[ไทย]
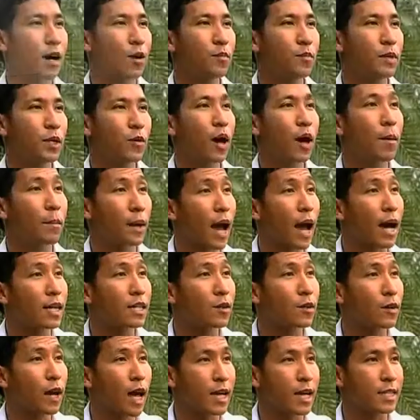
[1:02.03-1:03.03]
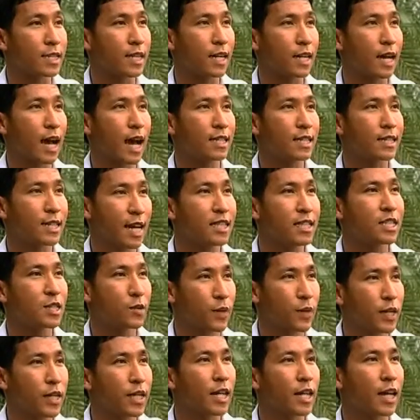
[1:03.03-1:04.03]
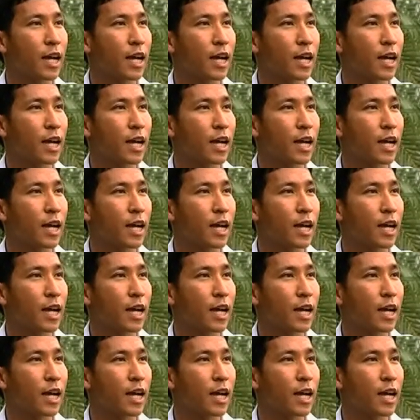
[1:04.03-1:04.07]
เขามีความล้าเท่าไหร่จากการใช้ชีวิ